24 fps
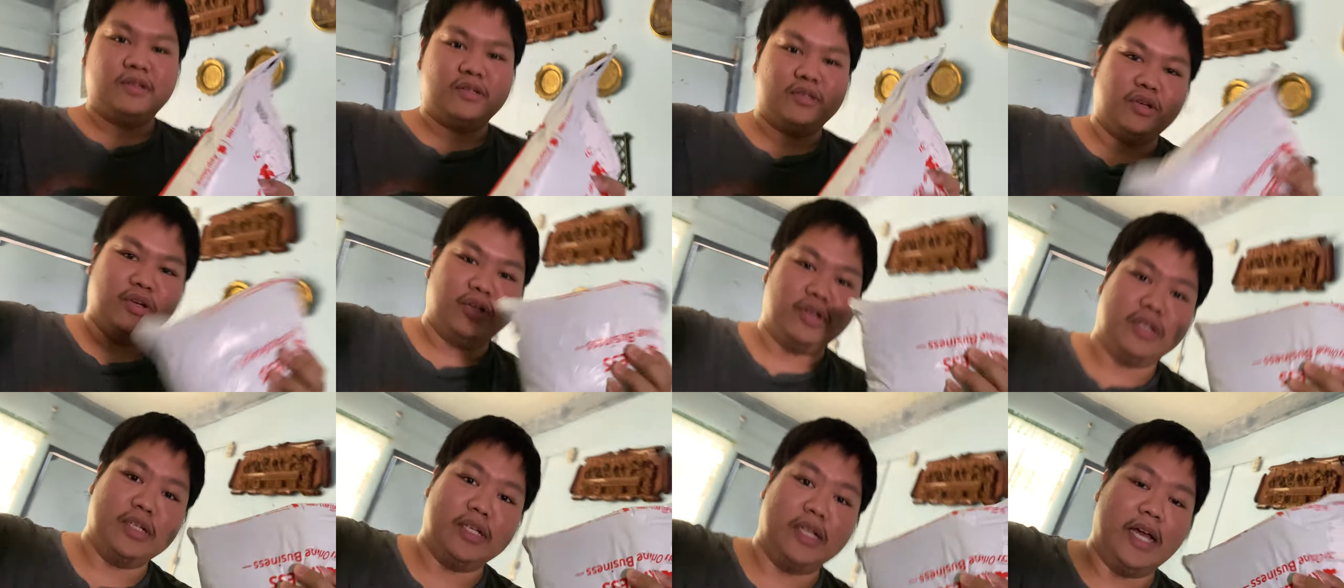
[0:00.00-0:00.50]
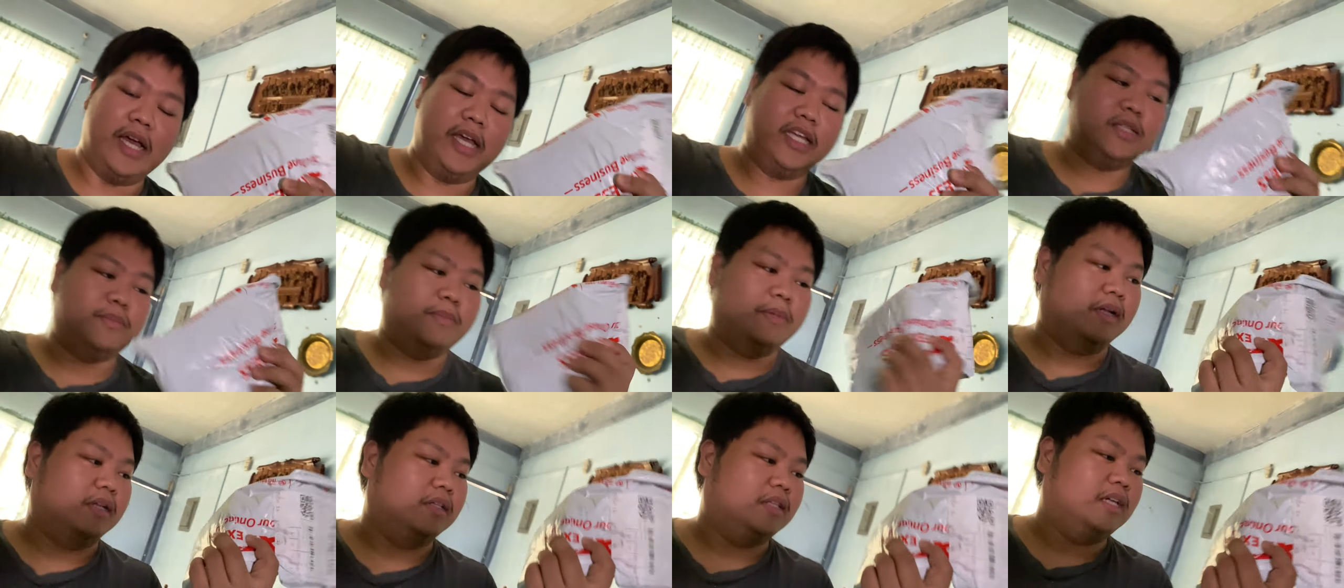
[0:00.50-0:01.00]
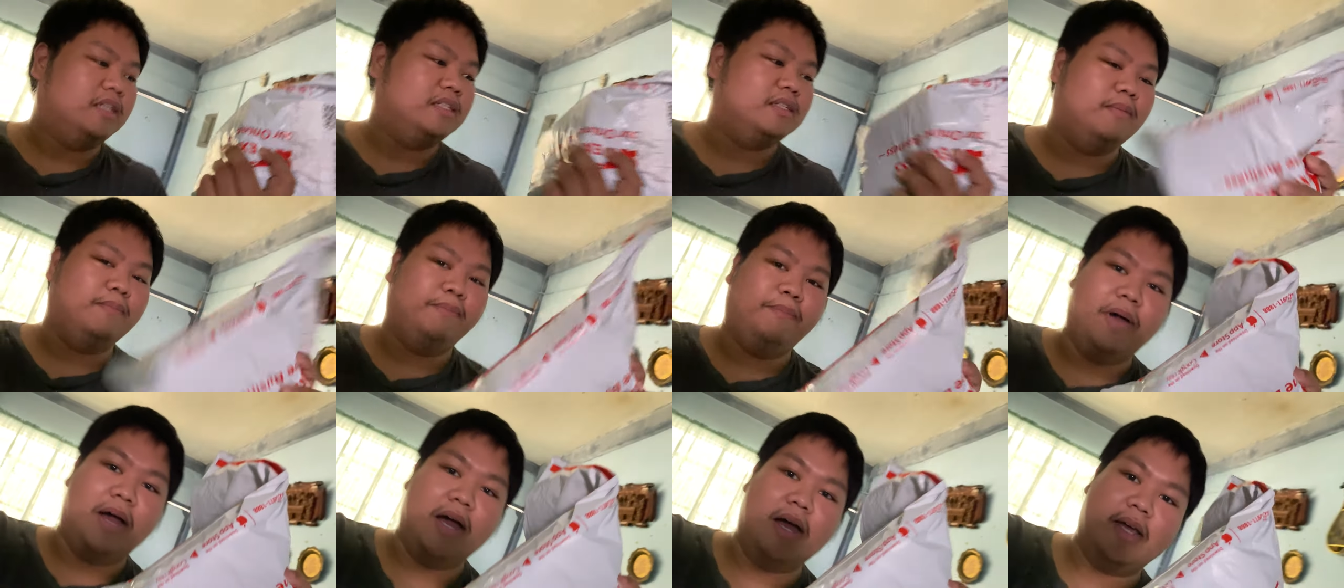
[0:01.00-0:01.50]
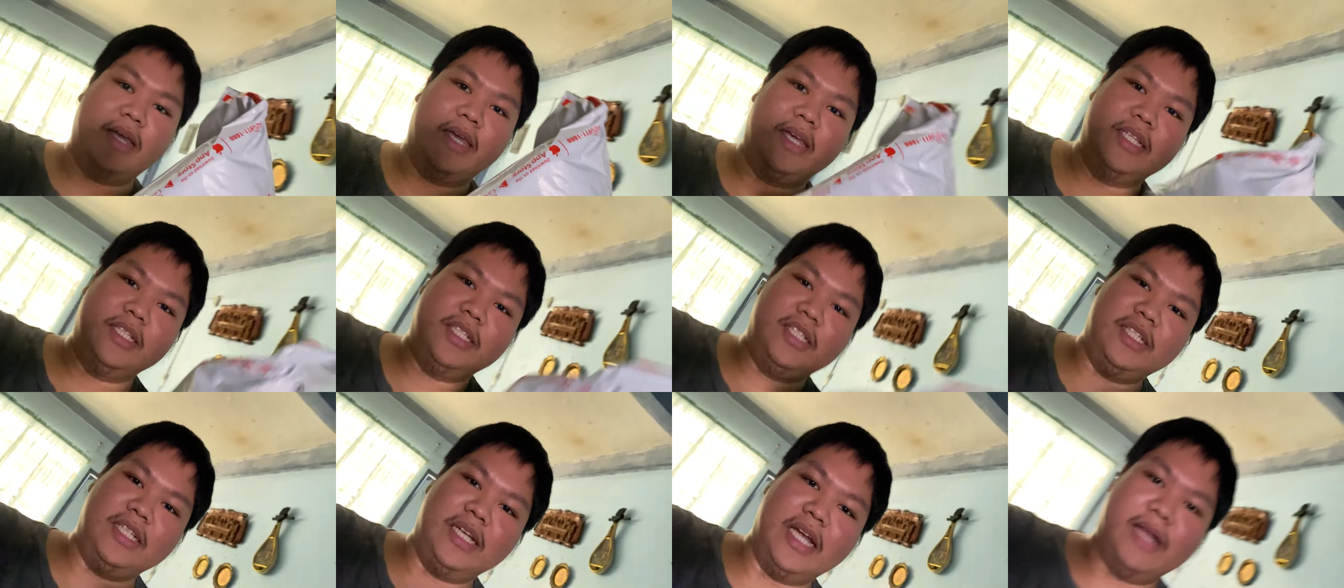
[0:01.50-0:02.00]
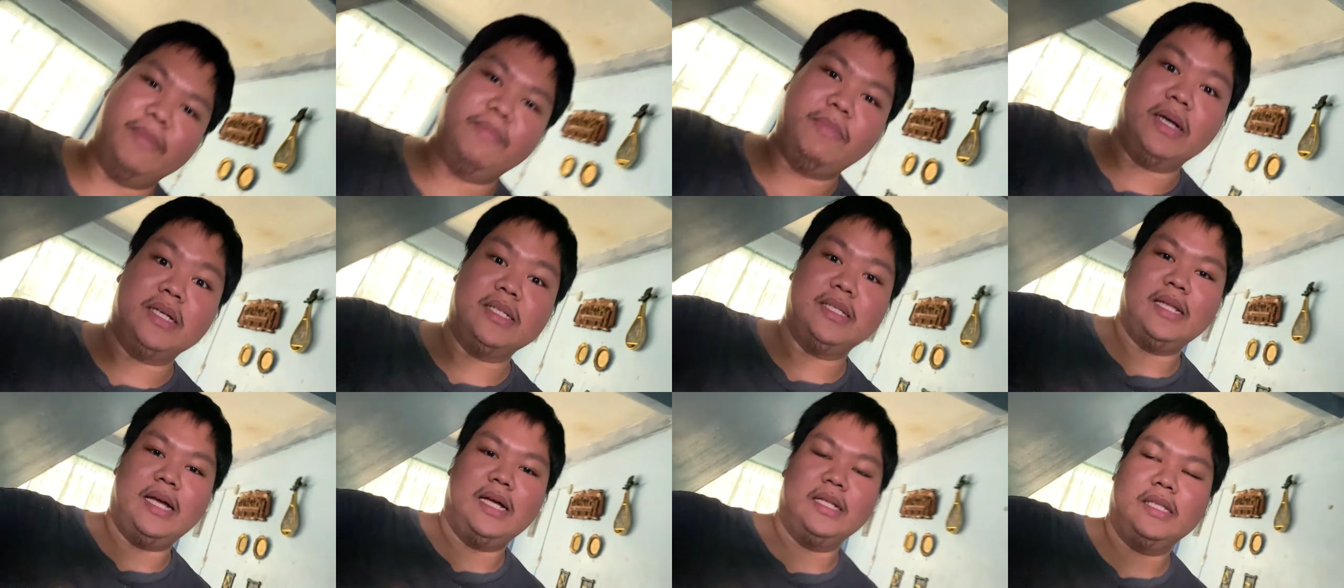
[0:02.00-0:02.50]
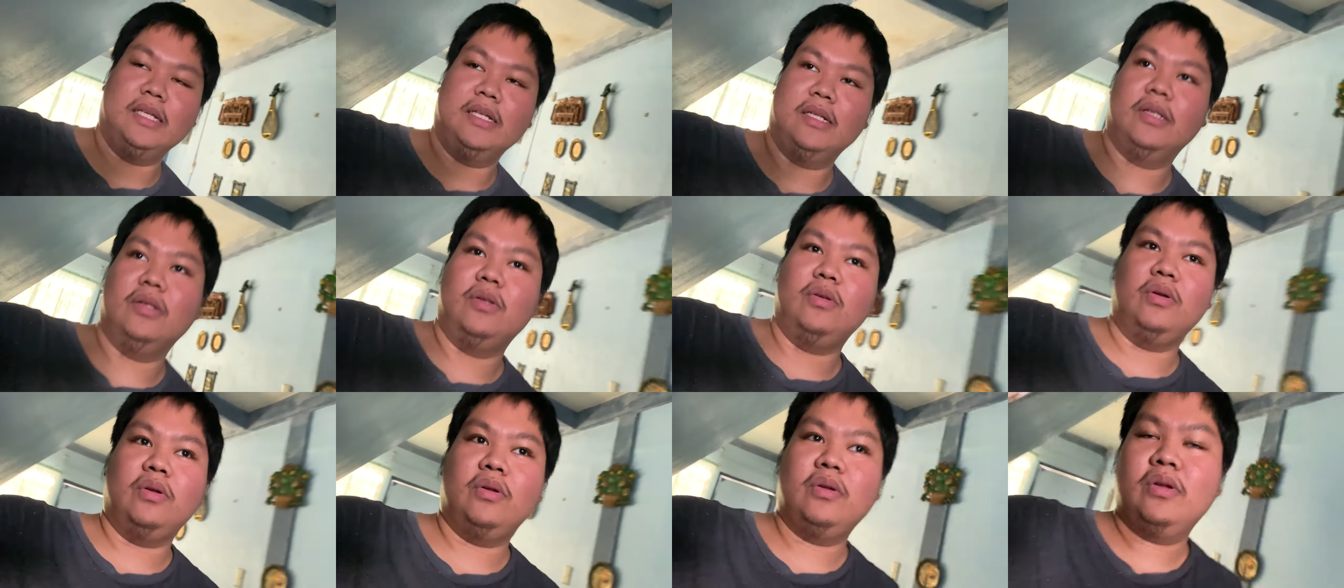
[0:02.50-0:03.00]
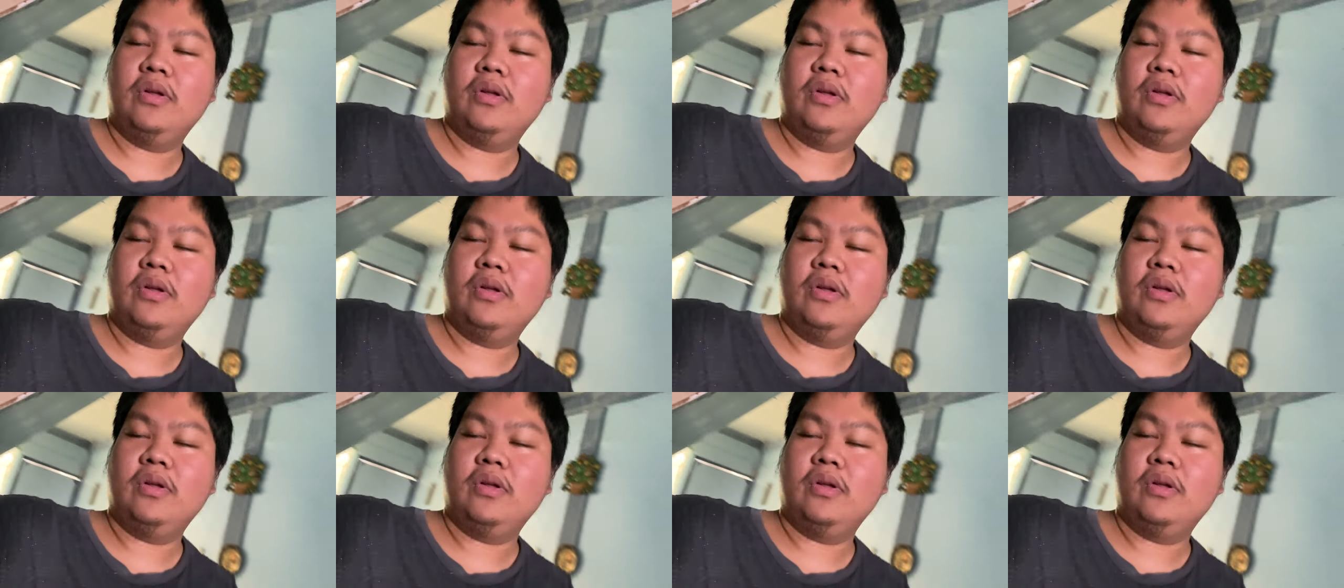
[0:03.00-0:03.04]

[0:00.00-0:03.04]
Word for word: So yun guys, meron tayo isang package. Unbox natin to.